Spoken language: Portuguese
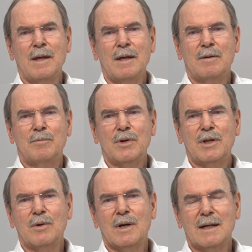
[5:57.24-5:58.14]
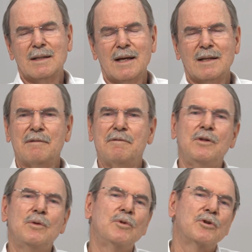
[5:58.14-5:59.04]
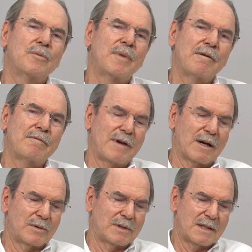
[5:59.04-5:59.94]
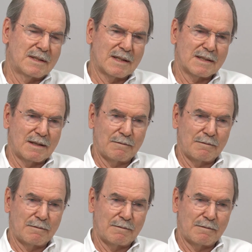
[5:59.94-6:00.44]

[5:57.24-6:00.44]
Porque o Kardec definiu muito bem fé quando ele disse assim: